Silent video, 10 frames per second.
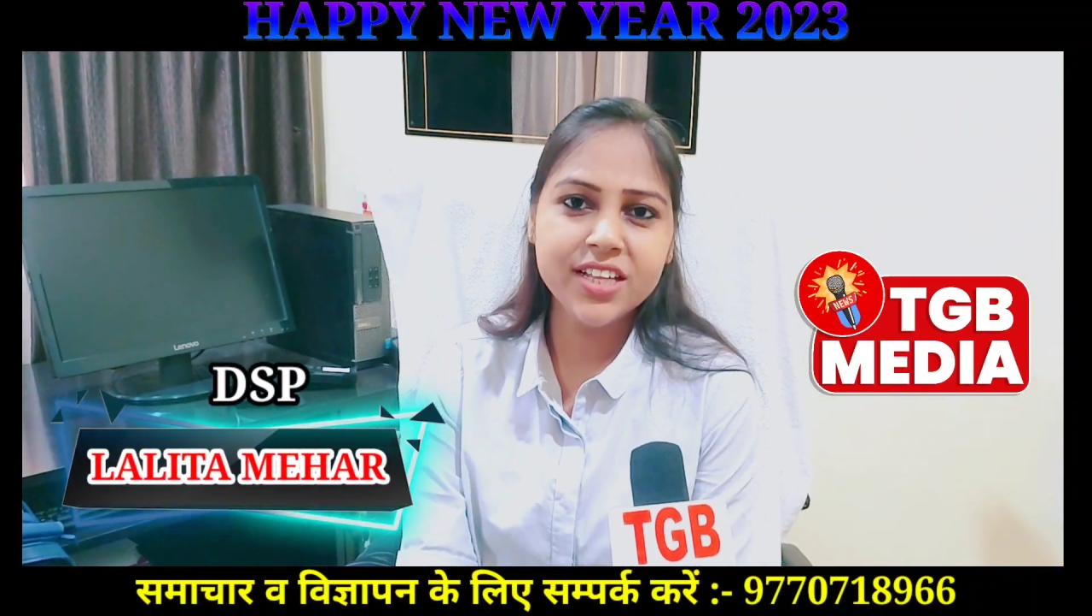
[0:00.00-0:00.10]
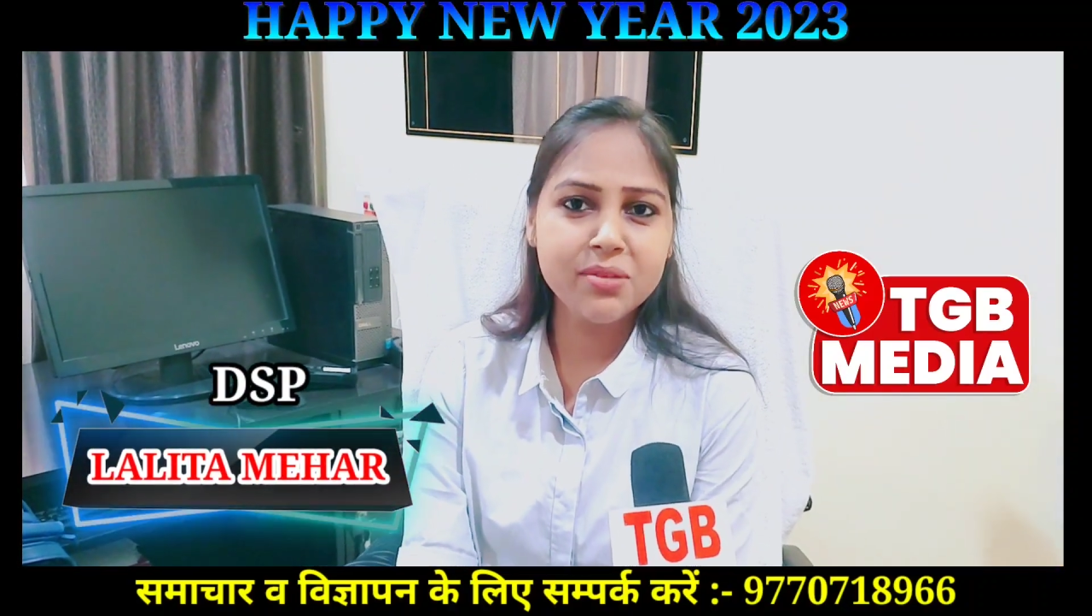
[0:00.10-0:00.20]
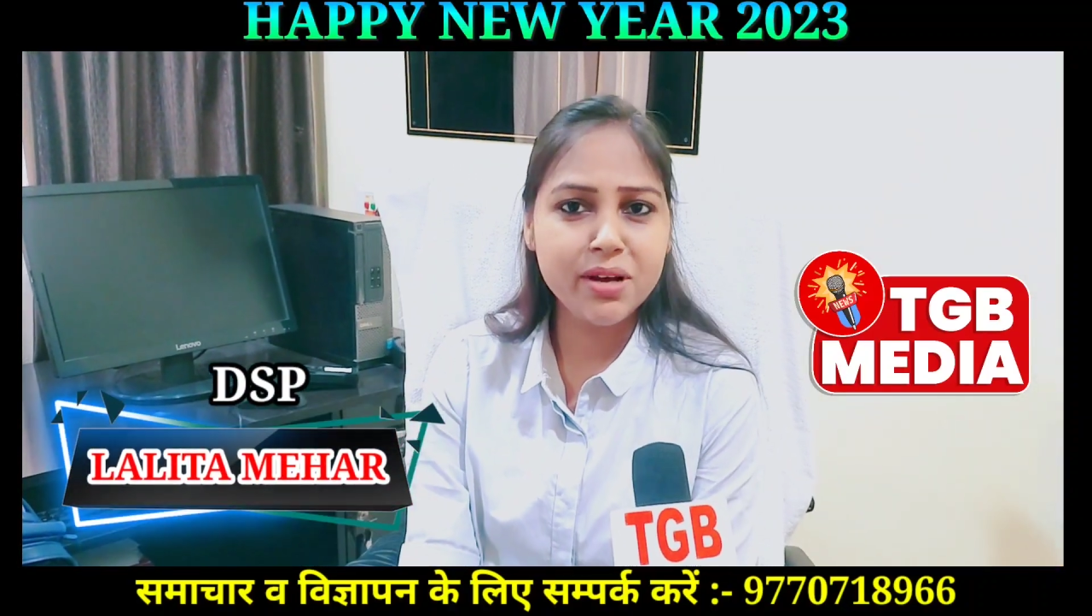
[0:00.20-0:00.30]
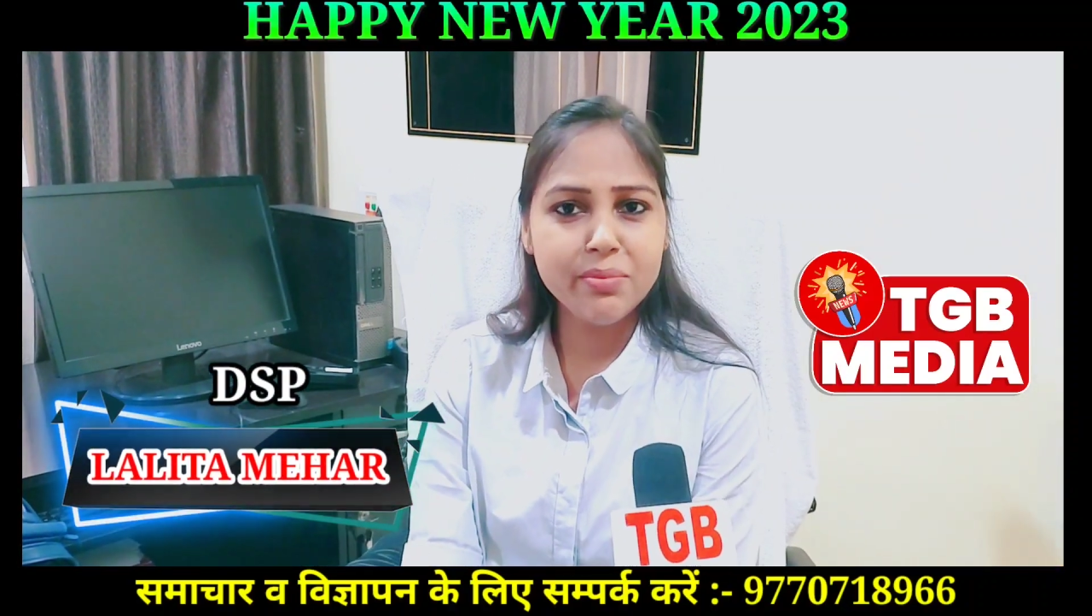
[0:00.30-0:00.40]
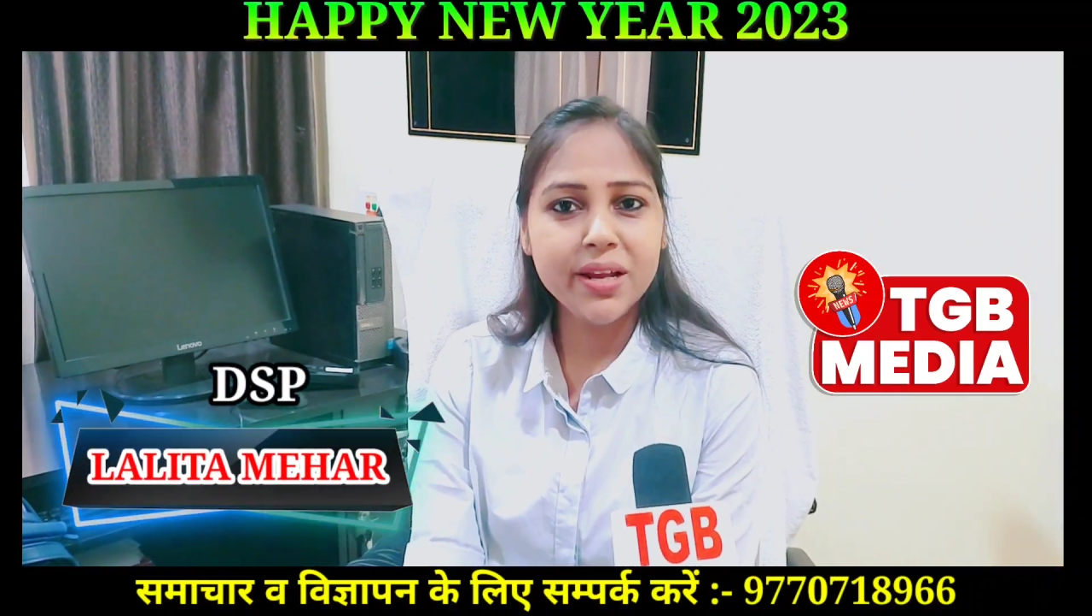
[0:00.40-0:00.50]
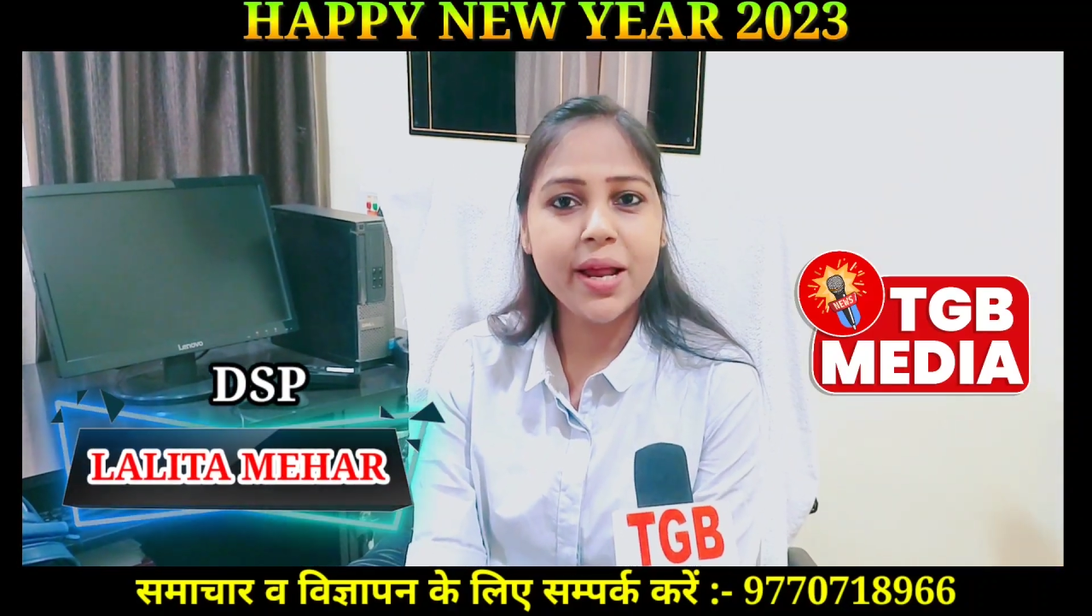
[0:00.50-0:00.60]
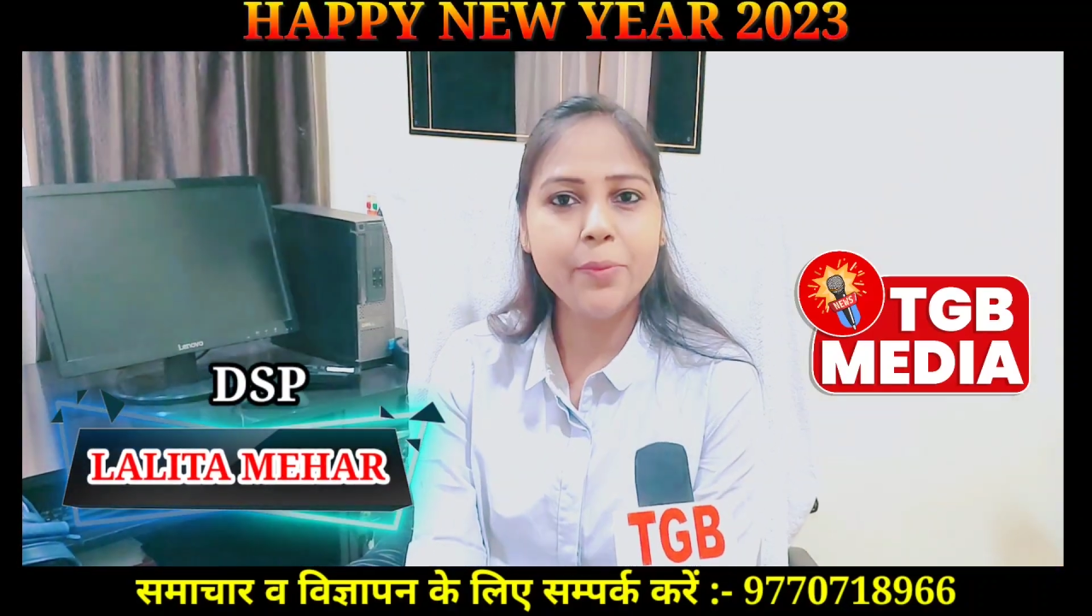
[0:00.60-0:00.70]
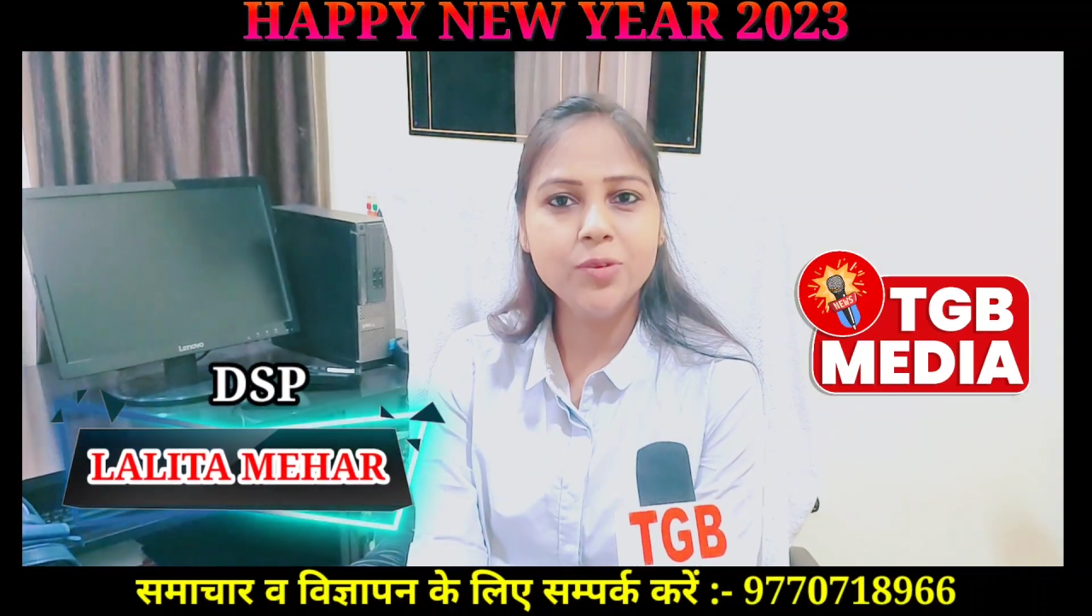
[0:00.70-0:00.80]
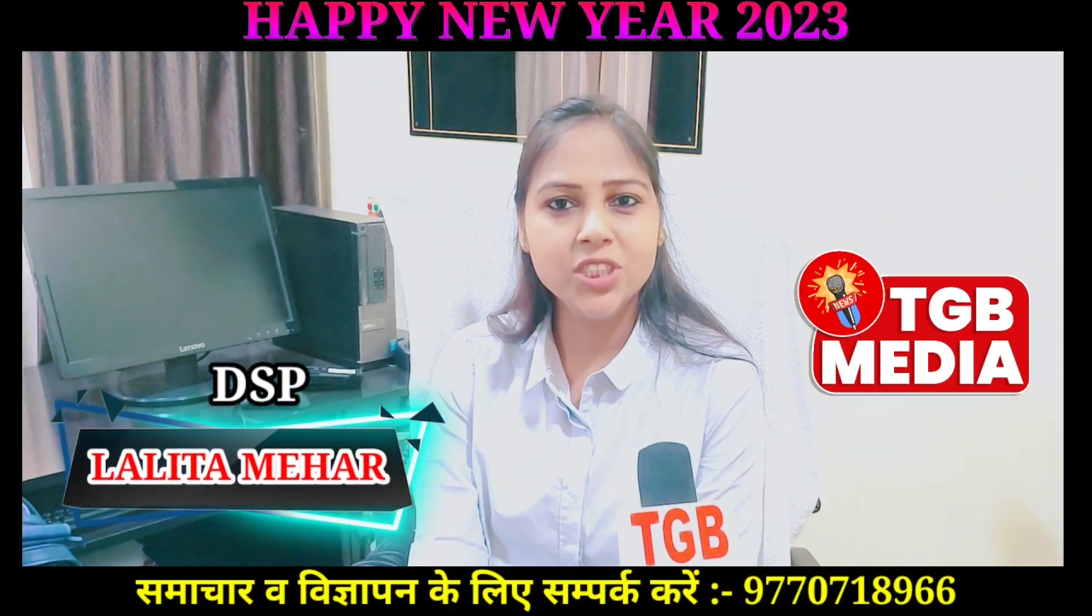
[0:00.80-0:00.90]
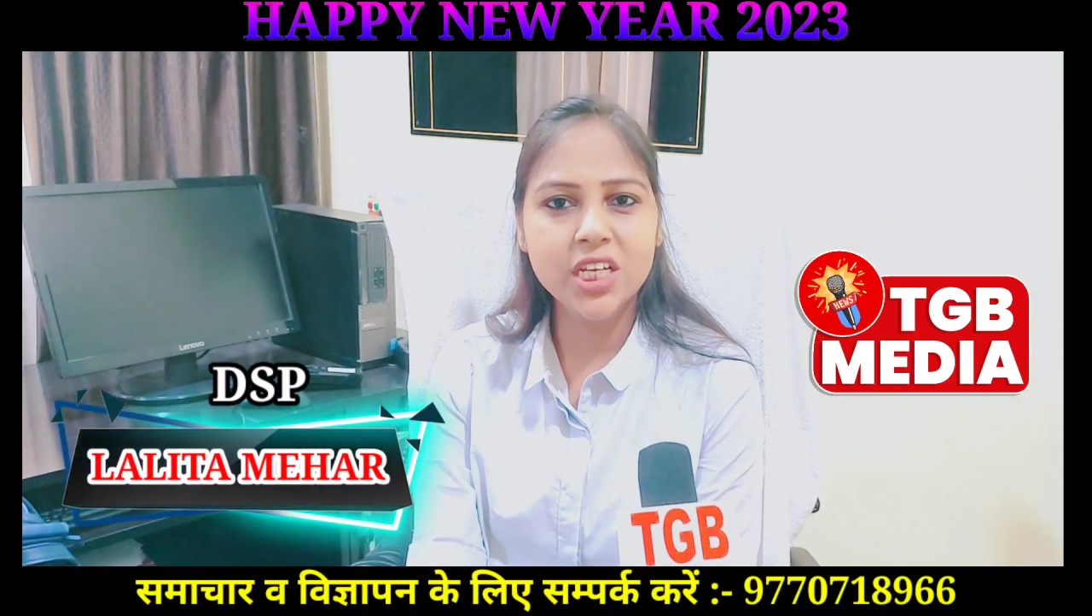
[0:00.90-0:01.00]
वर्तमान में रायपुर